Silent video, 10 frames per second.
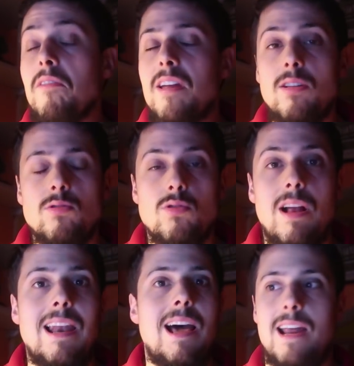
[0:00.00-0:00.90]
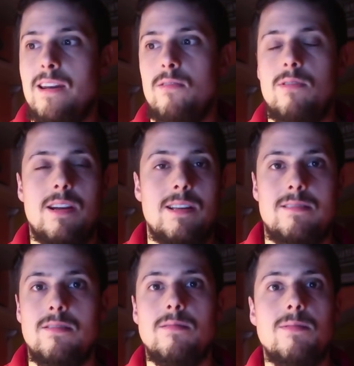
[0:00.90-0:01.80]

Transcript: credo solo all'An qualche azione